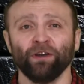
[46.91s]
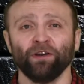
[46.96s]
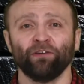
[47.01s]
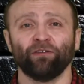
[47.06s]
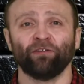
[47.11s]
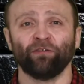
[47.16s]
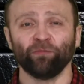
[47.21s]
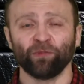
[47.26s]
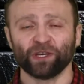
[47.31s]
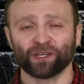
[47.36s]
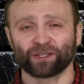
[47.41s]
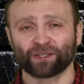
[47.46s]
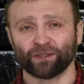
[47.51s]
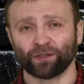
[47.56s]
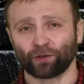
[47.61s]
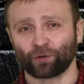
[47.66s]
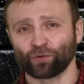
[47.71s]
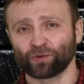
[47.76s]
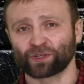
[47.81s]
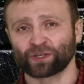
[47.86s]
в местной
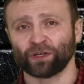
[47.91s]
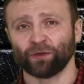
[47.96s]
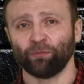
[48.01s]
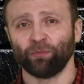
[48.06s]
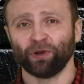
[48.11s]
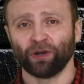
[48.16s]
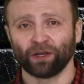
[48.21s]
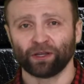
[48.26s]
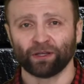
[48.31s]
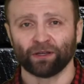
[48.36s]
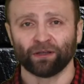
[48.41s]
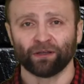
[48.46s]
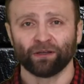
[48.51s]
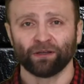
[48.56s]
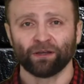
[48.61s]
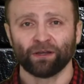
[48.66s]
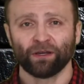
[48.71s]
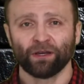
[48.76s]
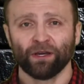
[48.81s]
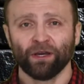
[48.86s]
русской бане.
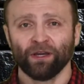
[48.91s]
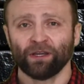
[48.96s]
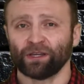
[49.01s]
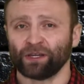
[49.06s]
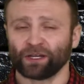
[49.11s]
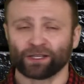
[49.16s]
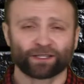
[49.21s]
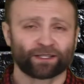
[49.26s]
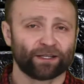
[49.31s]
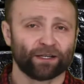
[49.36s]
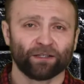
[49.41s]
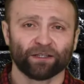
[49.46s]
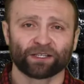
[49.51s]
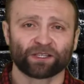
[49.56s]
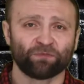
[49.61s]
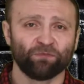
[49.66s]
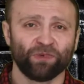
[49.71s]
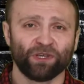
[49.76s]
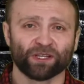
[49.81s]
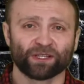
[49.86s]
Не осталось
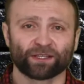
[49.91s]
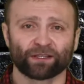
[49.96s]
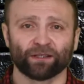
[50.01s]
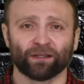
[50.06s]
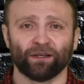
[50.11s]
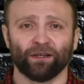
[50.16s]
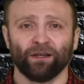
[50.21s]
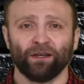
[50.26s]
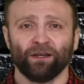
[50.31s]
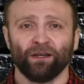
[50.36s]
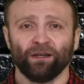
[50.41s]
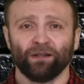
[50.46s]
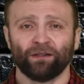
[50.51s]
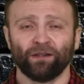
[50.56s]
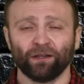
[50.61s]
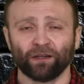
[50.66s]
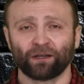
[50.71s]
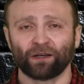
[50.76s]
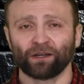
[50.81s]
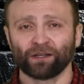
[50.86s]
места
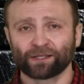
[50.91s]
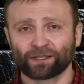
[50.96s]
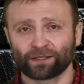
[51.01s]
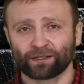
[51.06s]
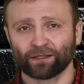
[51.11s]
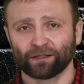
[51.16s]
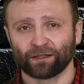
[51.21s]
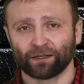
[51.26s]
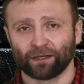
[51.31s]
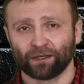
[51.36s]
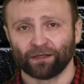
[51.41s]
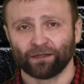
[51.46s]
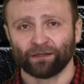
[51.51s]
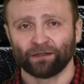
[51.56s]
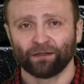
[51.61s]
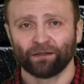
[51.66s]
для креста.